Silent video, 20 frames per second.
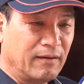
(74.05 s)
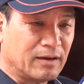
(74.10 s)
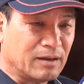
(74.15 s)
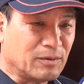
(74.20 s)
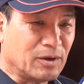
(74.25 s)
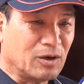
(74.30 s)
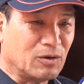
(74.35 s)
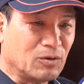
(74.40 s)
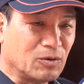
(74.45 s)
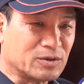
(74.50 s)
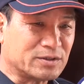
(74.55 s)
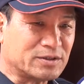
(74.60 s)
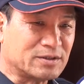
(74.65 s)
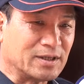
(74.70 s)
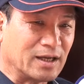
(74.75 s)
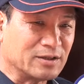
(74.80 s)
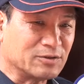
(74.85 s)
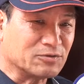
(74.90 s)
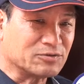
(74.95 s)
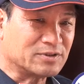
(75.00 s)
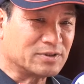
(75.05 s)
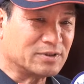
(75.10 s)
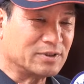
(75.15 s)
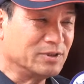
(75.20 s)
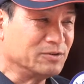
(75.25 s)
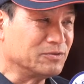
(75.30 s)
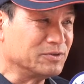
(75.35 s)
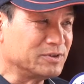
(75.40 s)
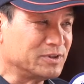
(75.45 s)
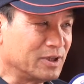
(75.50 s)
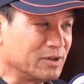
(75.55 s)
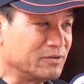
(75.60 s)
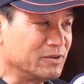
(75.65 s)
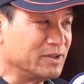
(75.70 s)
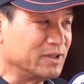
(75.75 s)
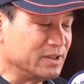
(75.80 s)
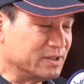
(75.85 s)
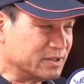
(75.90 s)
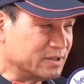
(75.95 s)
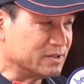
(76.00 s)
那么我是台中市英文协
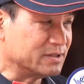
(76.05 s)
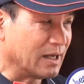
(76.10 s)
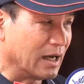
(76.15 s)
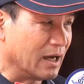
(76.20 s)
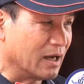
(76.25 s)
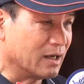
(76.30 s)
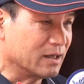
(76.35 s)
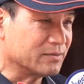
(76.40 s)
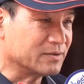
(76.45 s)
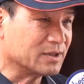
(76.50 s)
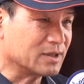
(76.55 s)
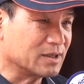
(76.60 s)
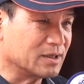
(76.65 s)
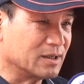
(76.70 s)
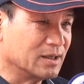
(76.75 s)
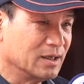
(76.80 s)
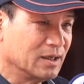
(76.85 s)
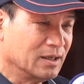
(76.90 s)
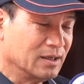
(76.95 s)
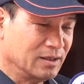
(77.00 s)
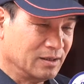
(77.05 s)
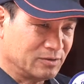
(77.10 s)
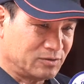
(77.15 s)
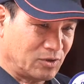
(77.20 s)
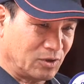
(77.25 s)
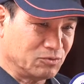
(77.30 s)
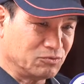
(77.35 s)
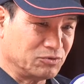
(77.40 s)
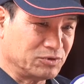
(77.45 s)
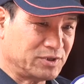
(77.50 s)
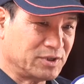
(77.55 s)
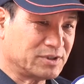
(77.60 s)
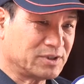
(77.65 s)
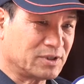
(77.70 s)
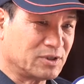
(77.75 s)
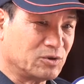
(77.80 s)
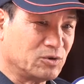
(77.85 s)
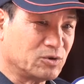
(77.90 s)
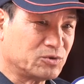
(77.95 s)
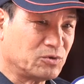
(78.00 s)
会理事长，就这个端午节
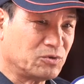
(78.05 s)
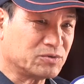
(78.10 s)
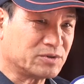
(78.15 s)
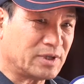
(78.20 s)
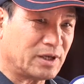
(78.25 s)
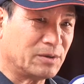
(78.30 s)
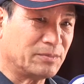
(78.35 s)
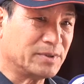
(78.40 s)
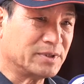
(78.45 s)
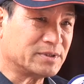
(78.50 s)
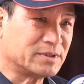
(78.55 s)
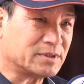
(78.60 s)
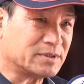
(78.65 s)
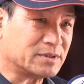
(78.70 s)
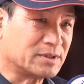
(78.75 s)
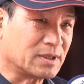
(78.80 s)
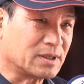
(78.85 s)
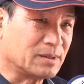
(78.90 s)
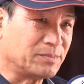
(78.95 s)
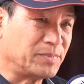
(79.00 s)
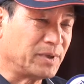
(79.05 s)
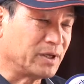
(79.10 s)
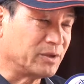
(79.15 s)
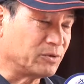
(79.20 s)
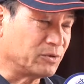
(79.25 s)
这个活动在我们这个北